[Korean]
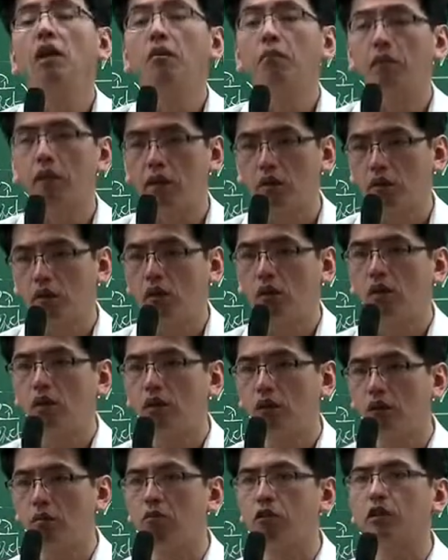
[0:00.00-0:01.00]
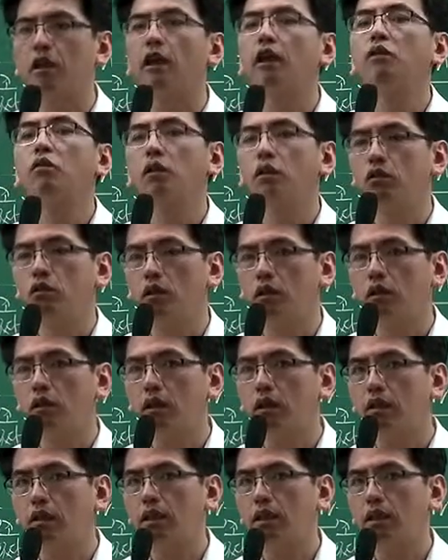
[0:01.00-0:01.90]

매수 의무자가 될 수 있다.